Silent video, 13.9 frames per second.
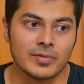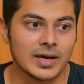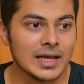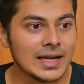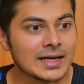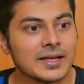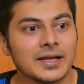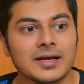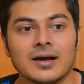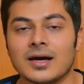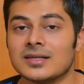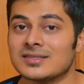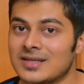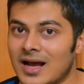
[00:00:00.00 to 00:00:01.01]
इलेक्ट्रिक
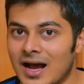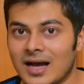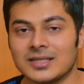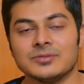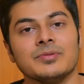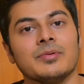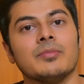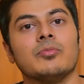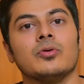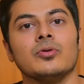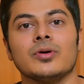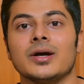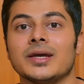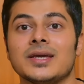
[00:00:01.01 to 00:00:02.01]
कार्स आज भी मैं
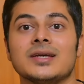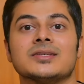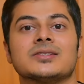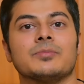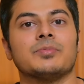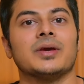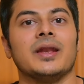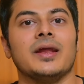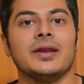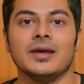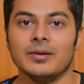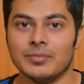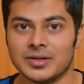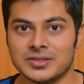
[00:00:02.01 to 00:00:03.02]
बोलूंगा कि ये सबके लिए
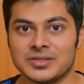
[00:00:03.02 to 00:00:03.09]
नहीं है बट